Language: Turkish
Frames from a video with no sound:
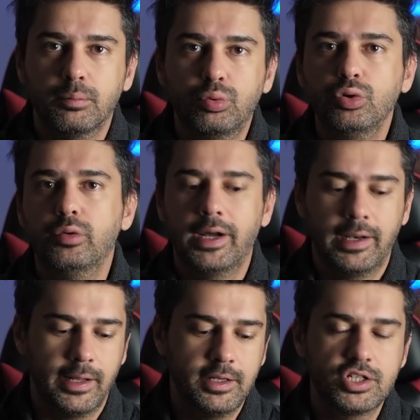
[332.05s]
Bu
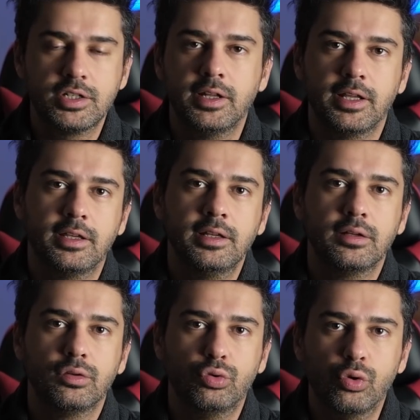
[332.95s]
yuvarlağın içindeki
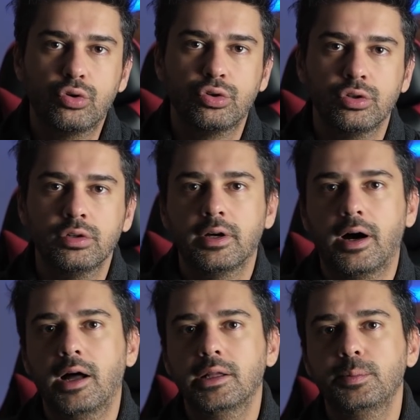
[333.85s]
dokuyu
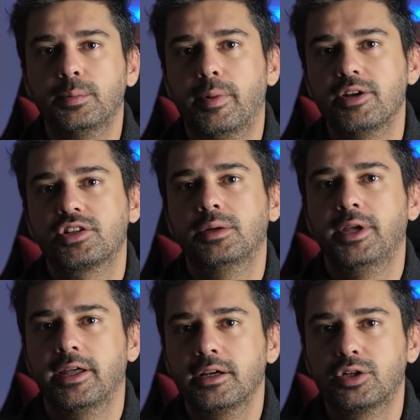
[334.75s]
alıp başka bir
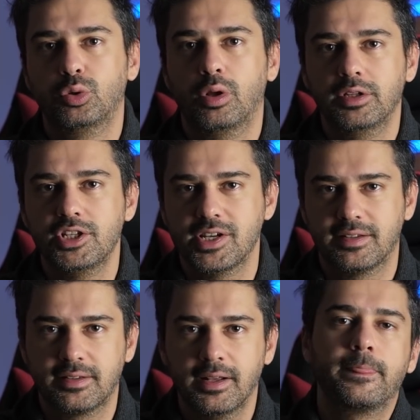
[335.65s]
yere
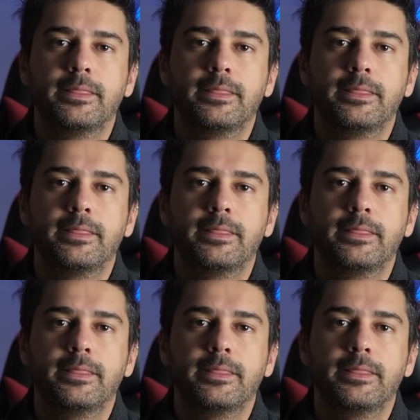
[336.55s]
klonlayacağız.